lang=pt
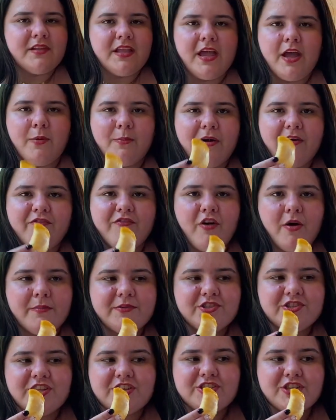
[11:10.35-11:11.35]
É uma forma
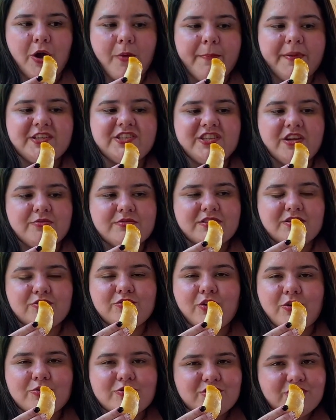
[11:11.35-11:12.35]
de deixar o pastelzinho
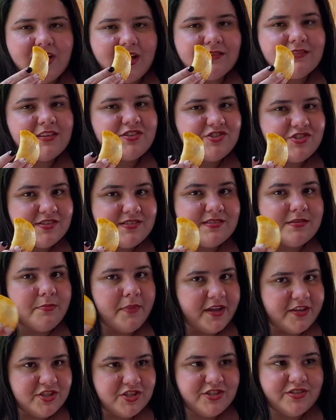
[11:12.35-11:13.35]
nosso de cada dia, assim,
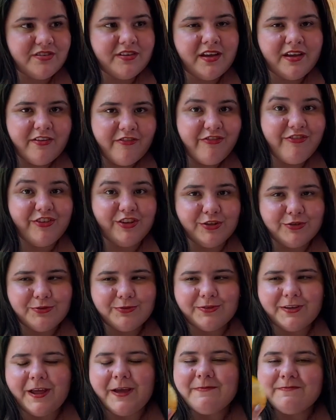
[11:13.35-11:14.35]
mais fino,
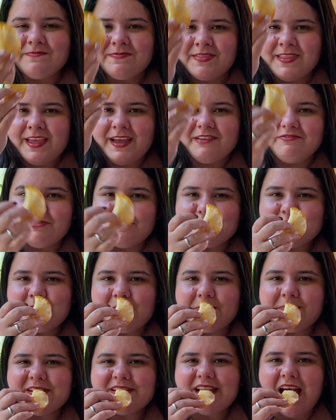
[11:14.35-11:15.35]
né? Vamos
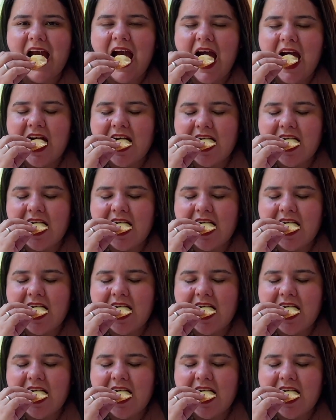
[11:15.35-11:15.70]
experimentar.